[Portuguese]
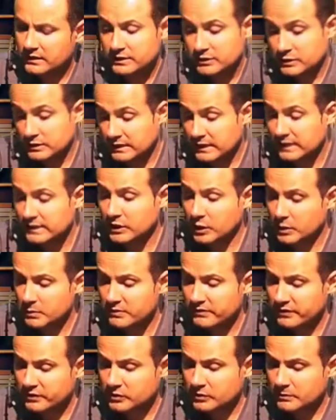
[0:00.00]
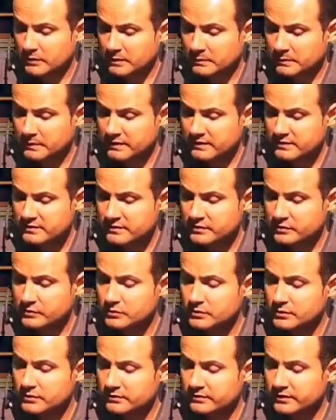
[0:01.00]
é, cada homem vai tomar para si
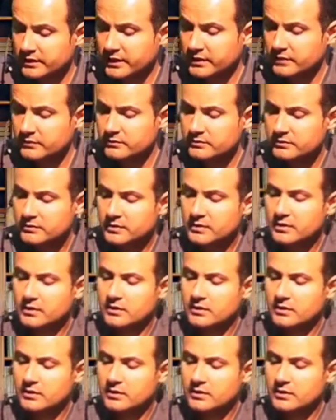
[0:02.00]
um cordeiro,